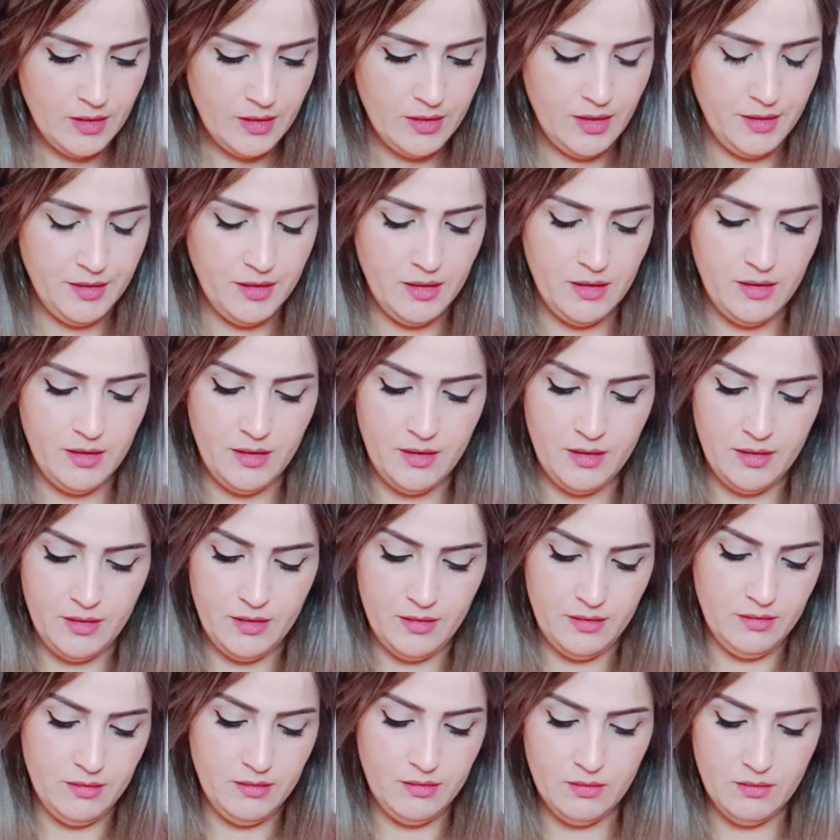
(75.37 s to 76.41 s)
يعني
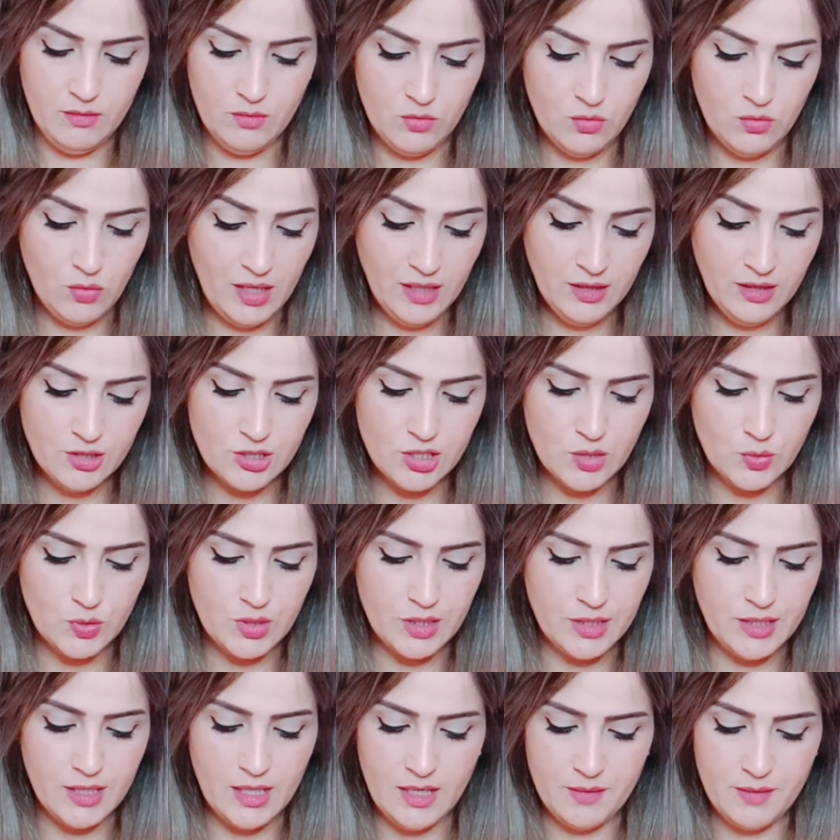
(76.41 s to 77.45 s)
وعاد الجوده
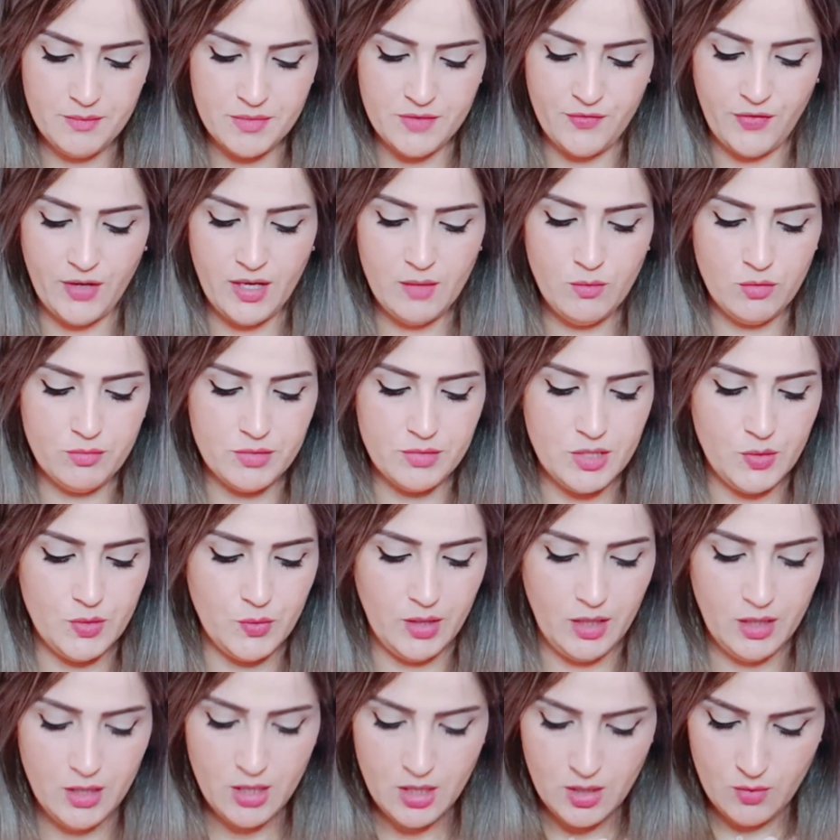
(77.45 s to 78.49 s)
ديالها فريمون مزيونه
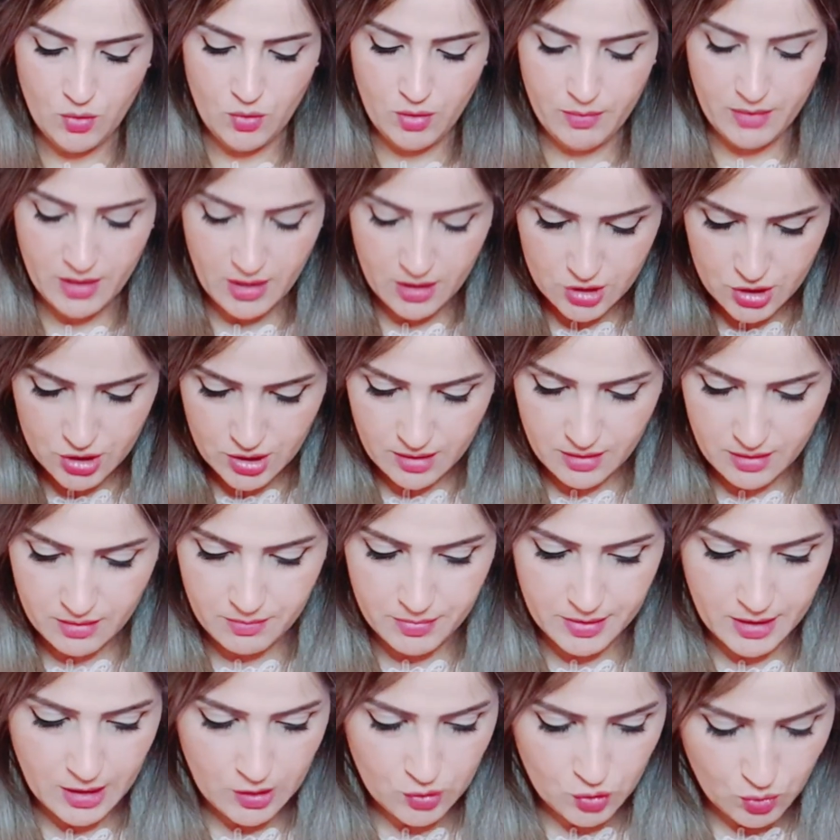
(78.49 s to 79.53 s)
المهم انا
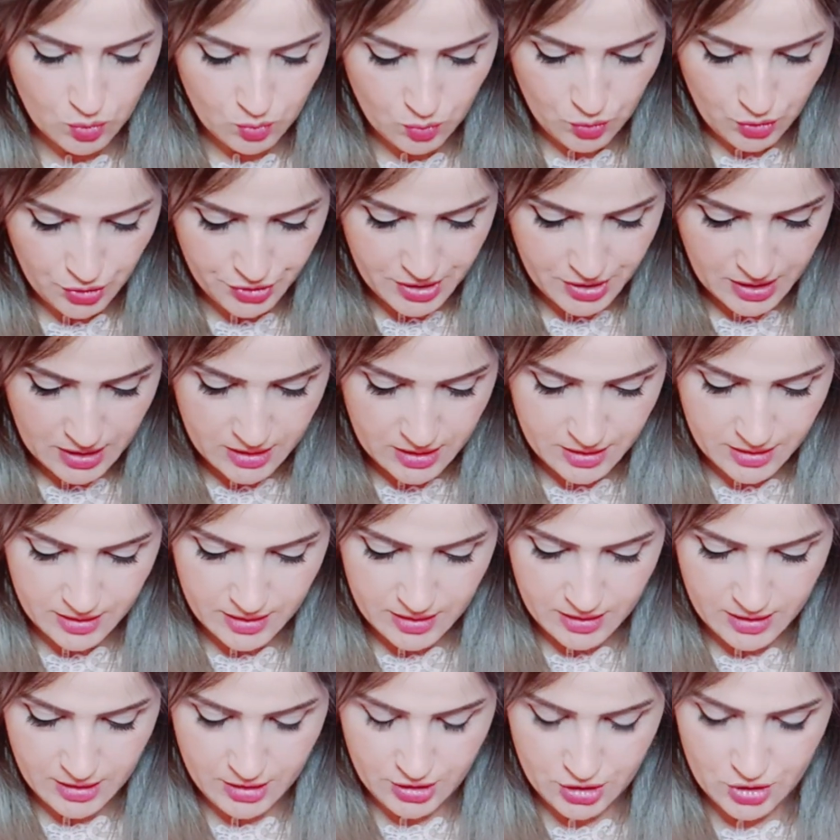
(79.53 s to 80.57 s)
نبدا لكم وحده
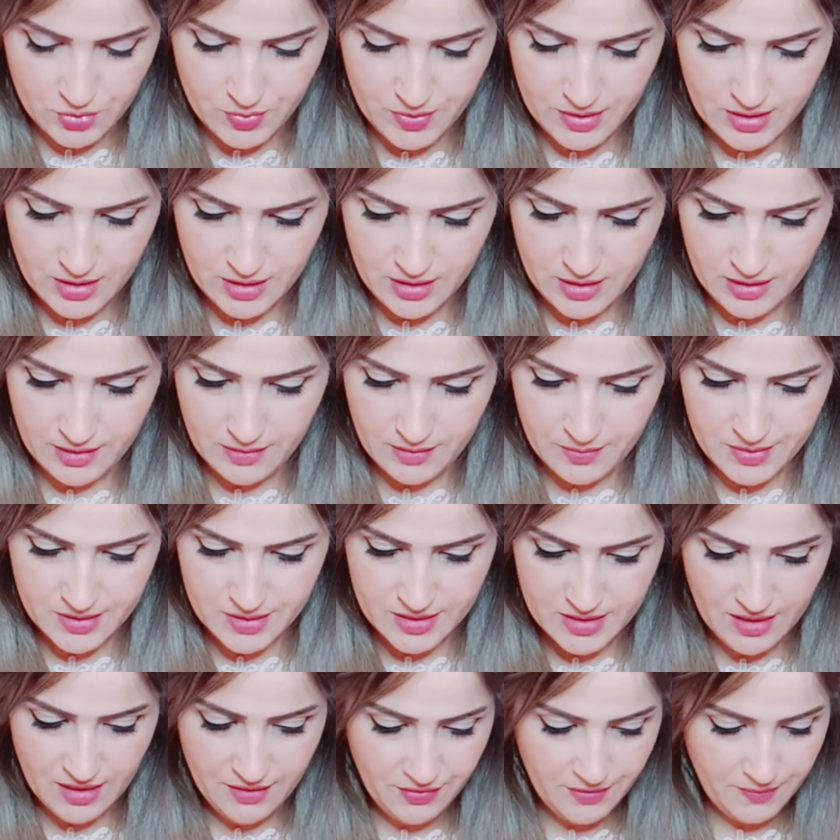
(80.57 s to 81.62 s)
اللي عجبتني
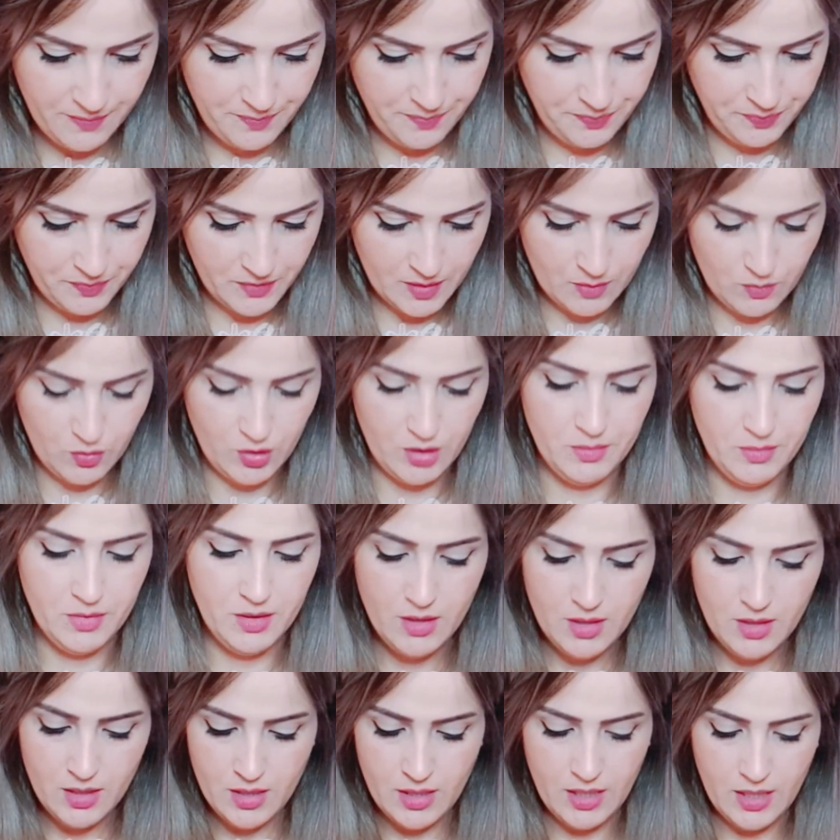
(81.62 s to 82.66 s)
بزاف المهم
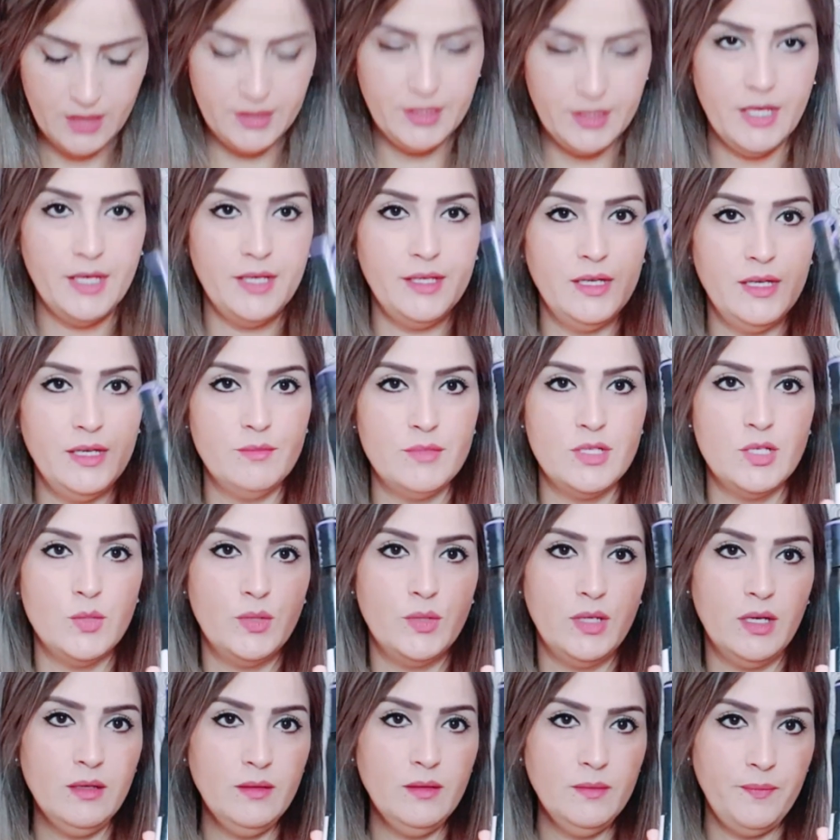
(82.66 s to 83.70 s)
هذه هي
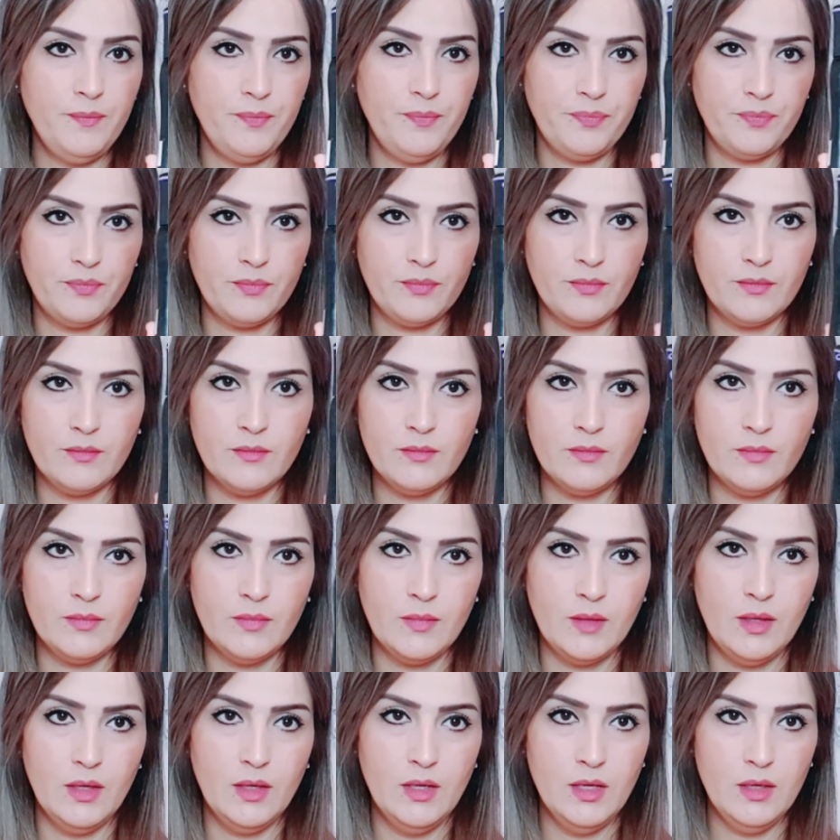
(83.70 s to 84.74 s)
مزيونه
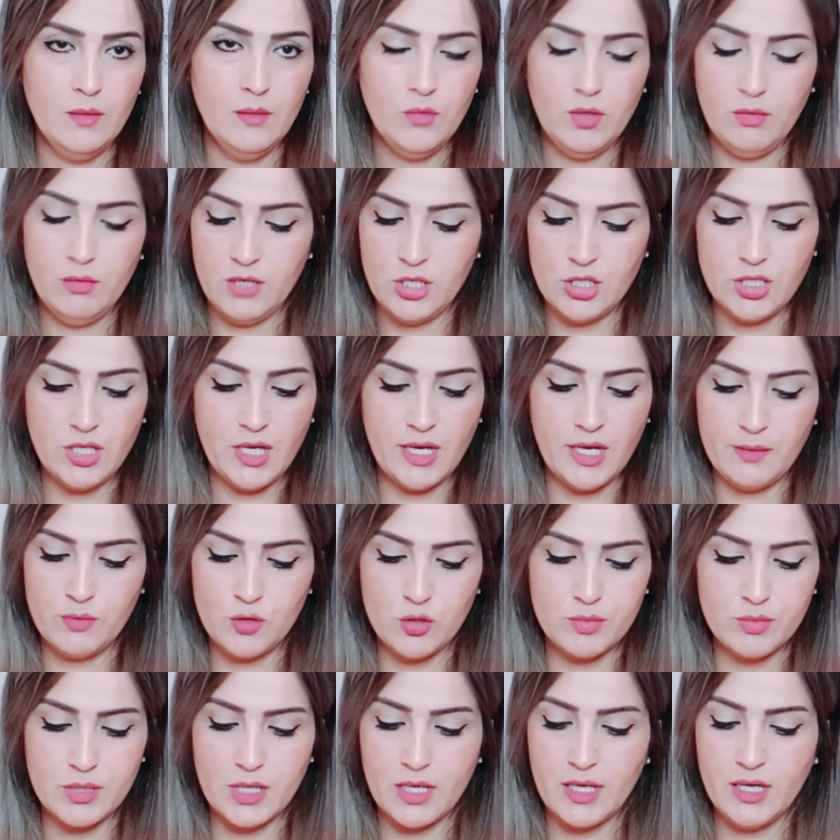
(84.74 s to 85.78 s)
المهم انا
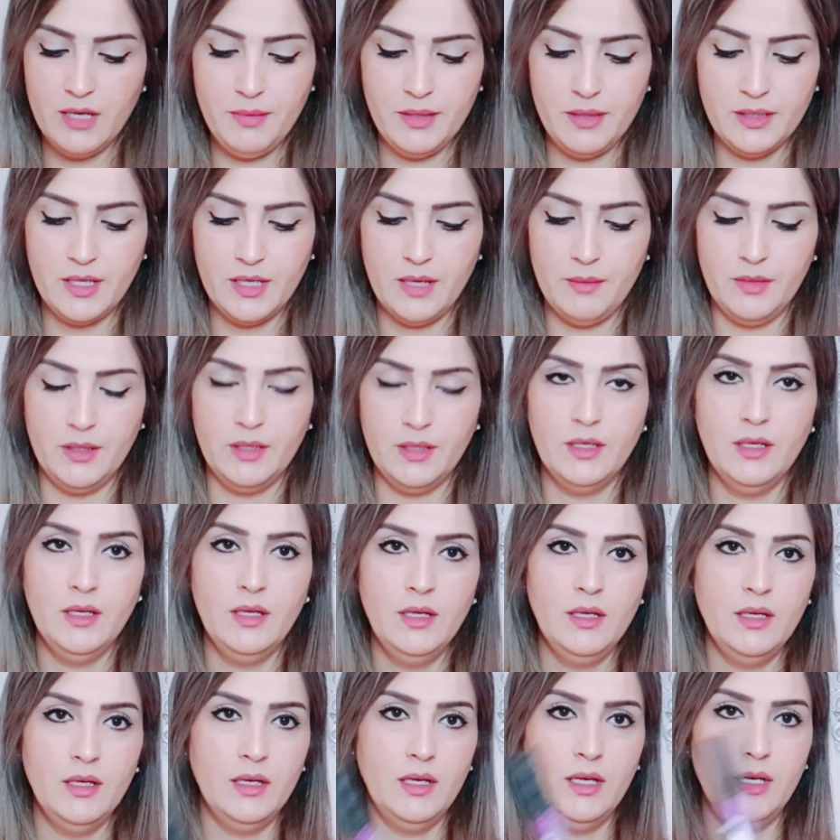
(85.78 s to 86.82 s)
جربتهم تقريبا كاملين
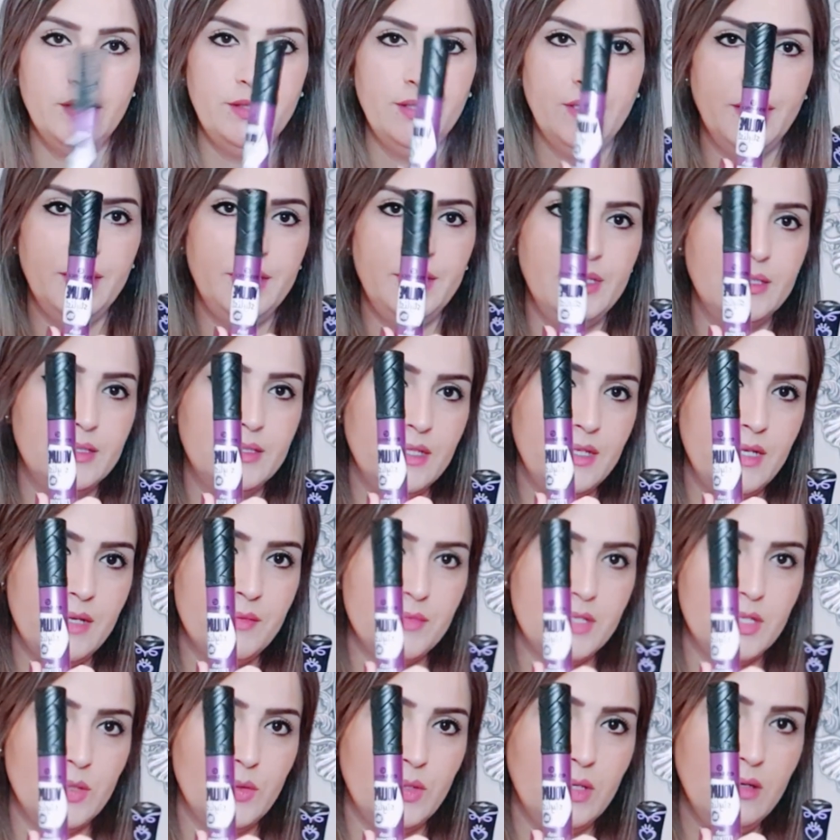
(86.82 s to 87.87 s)
هذه هي هي
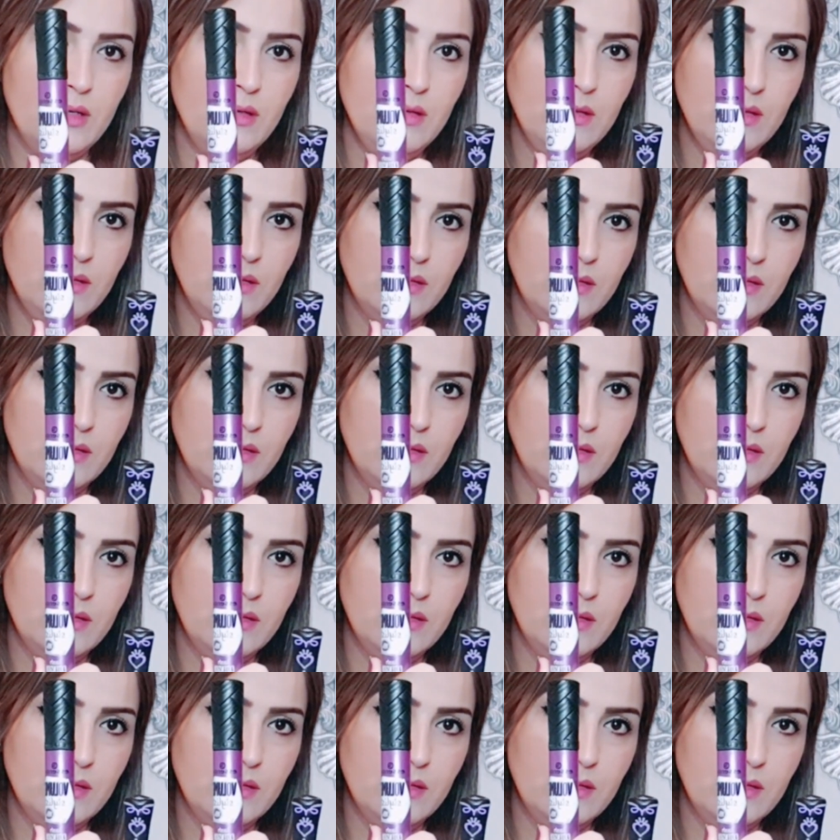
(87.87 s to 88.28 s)
مزيونه